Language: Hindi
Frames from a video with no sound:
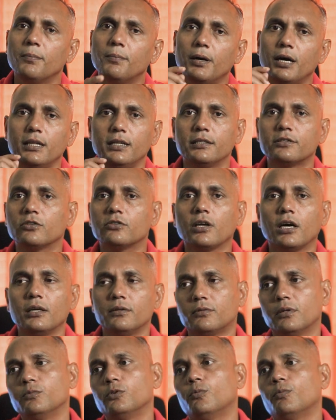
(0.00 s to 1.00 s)
पहले तो था
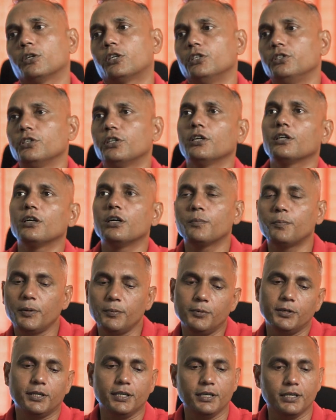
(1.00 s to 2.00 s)
समझो मैं किसी के घर पे
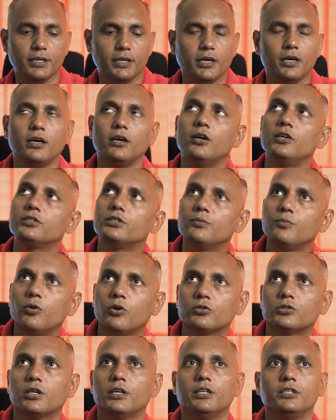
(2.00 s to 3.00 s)
मीटिंग गया ऐसे
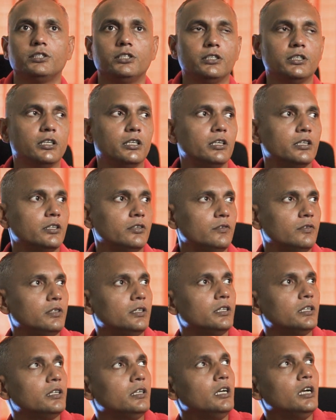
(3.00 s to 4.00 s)
बहुत सारी चीज़ें लगी
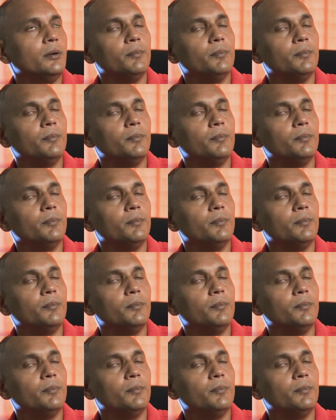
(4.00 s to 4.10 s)
हुई है